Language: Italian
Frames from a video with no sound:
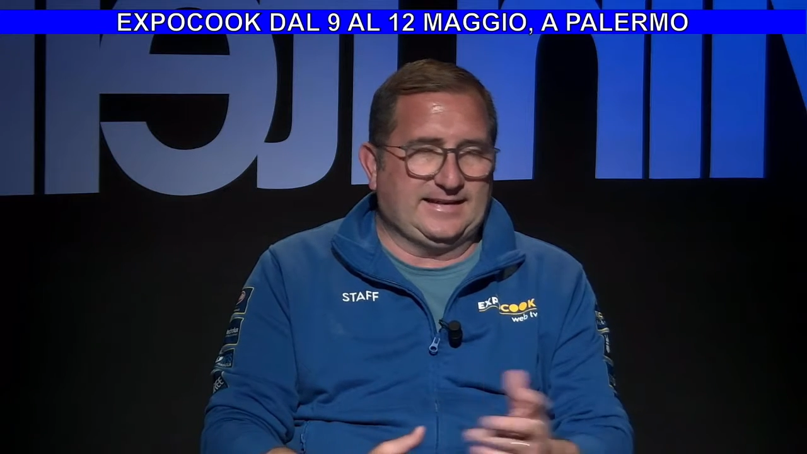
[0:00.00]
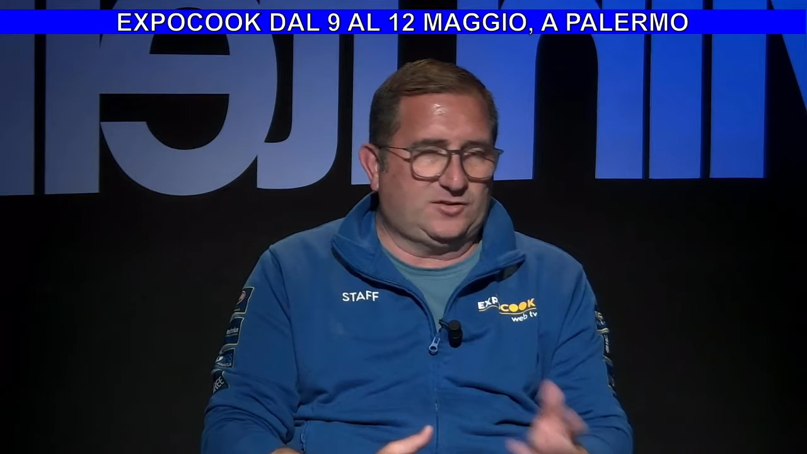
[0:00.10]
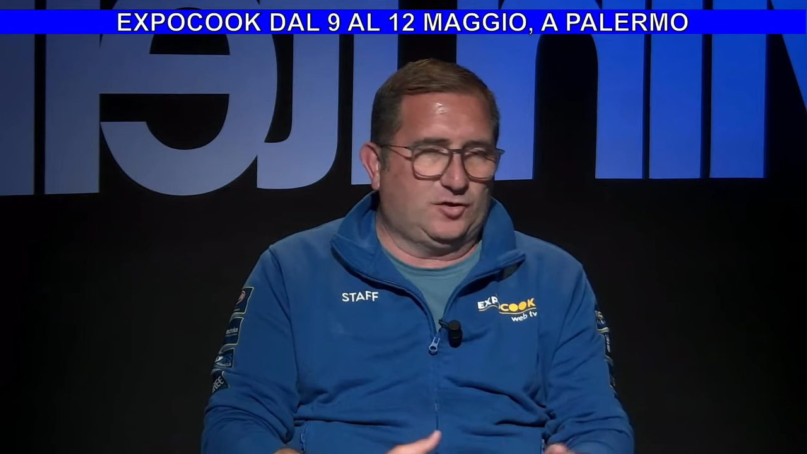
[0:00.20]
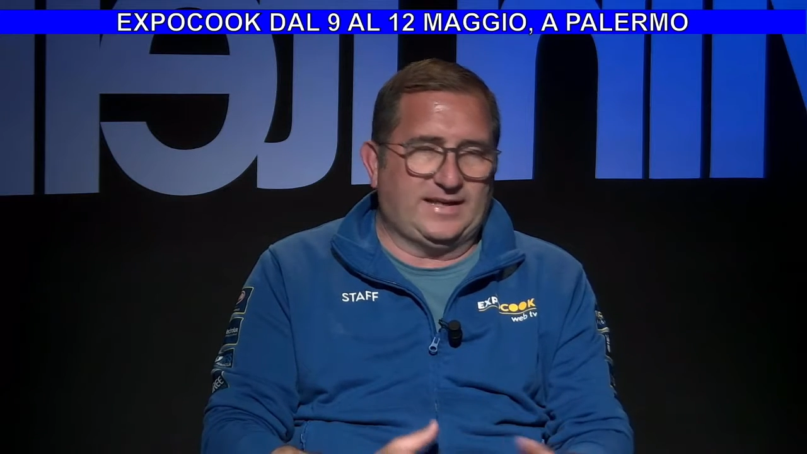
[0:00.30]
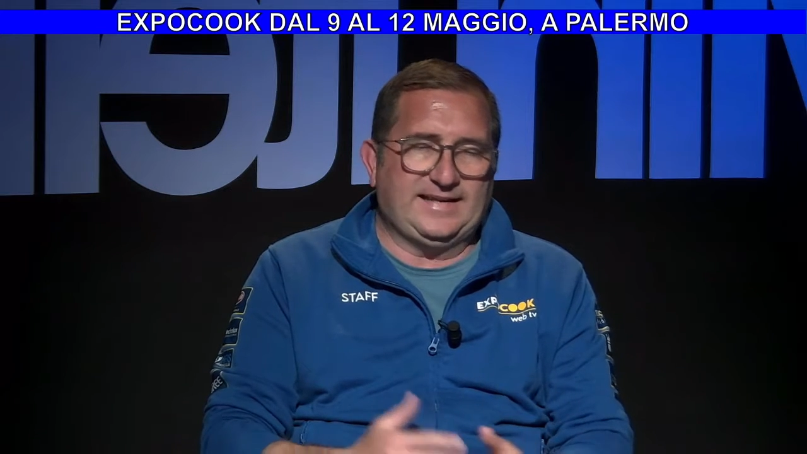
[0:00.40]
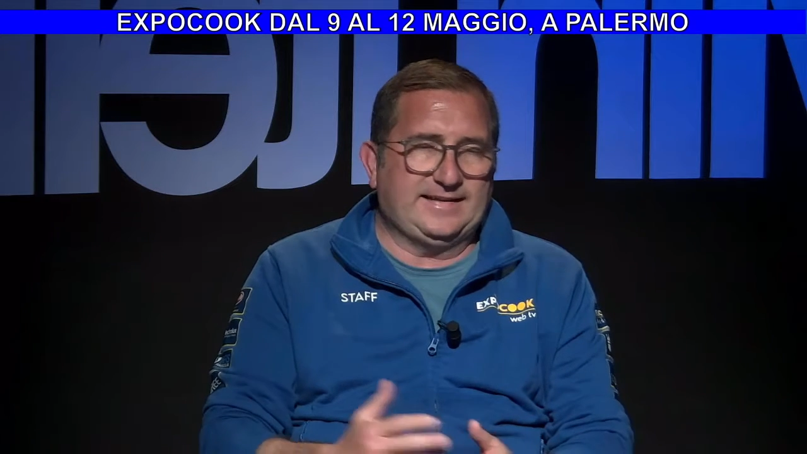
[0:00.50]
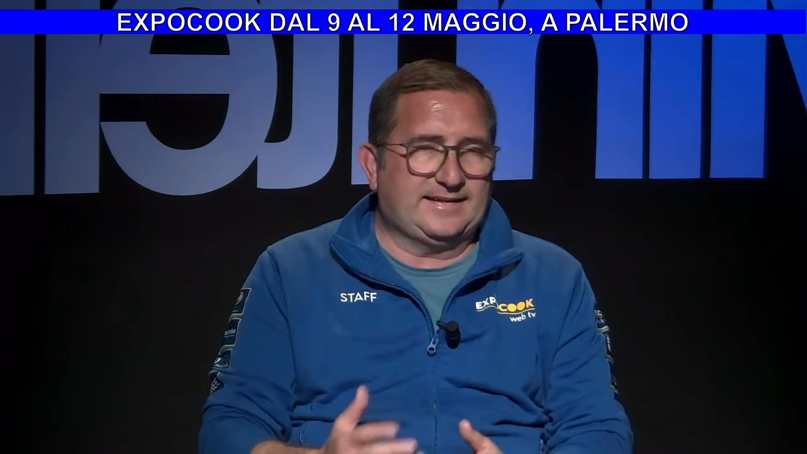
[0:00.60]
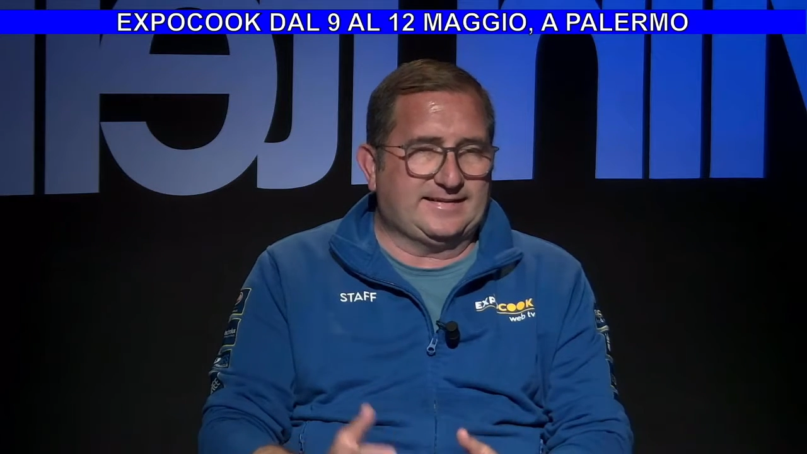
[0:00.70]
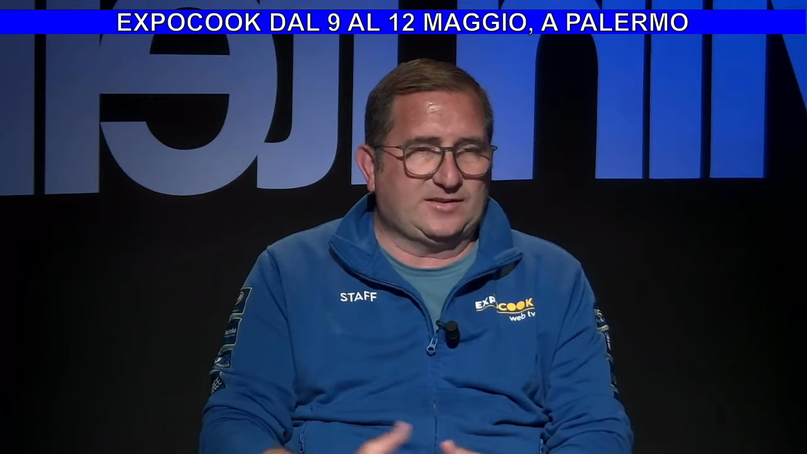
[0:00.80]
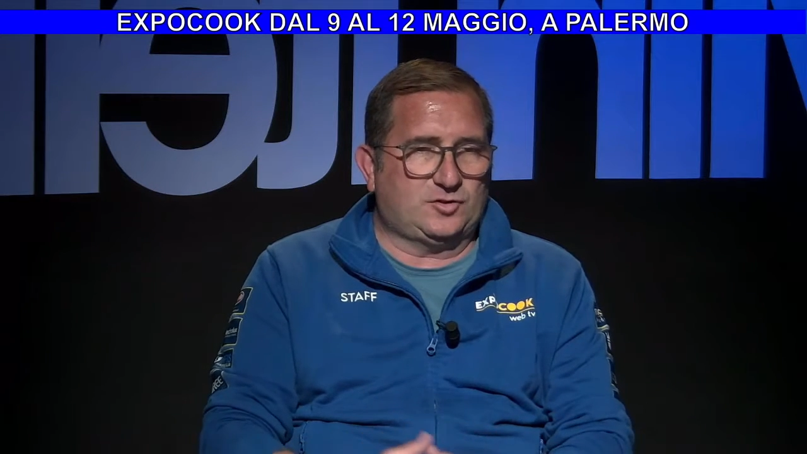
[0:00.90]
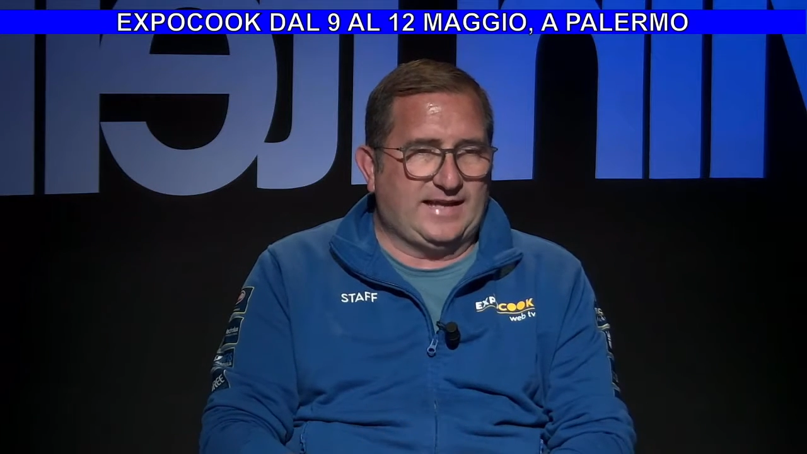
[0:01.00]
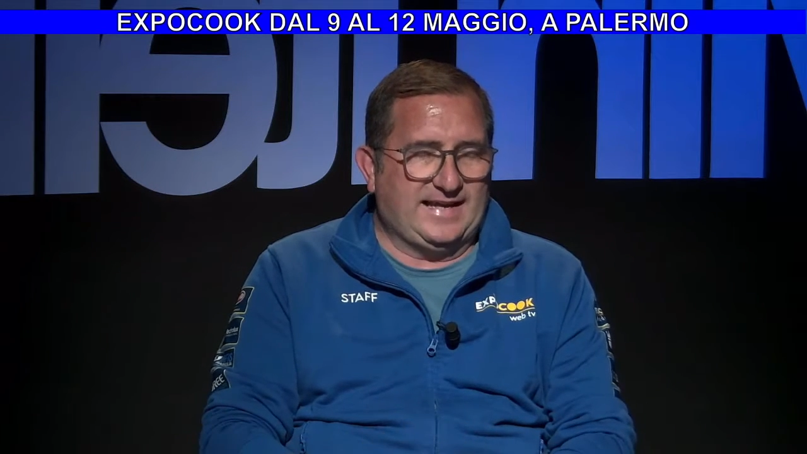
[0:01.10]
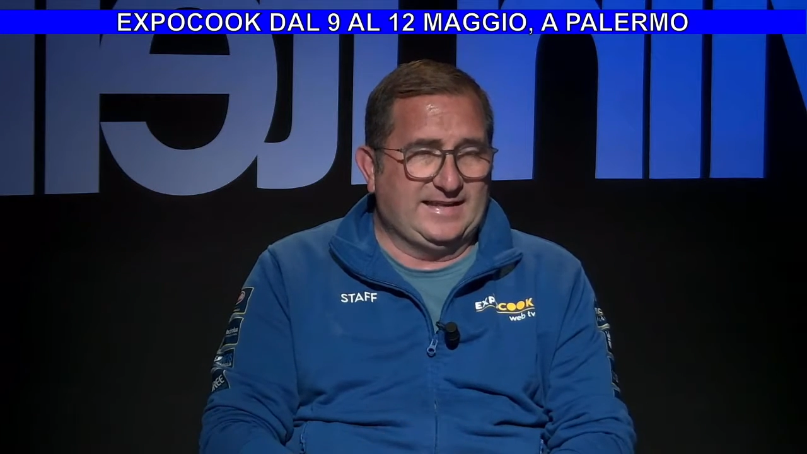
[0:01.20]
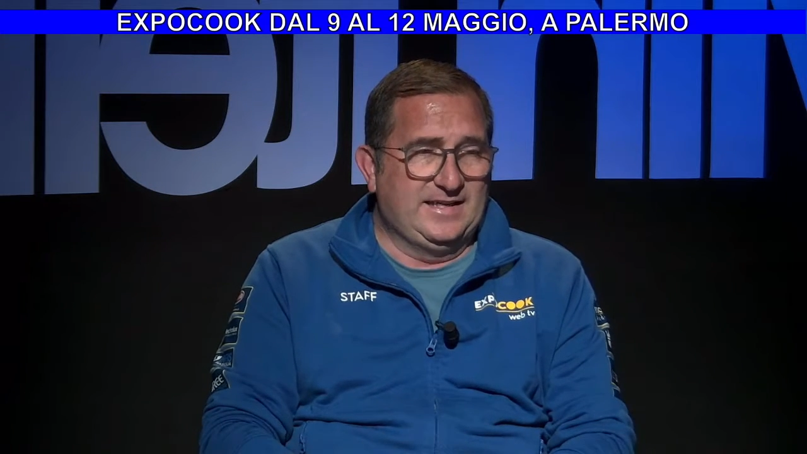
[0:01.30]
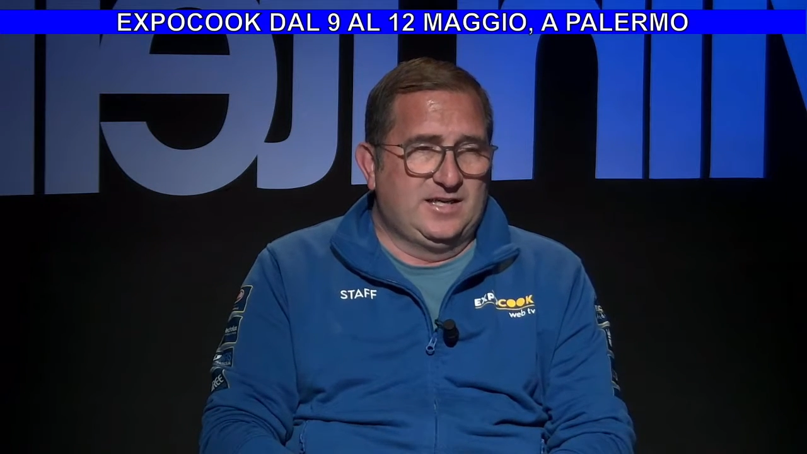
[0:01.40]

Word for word: nazionali e internazionali.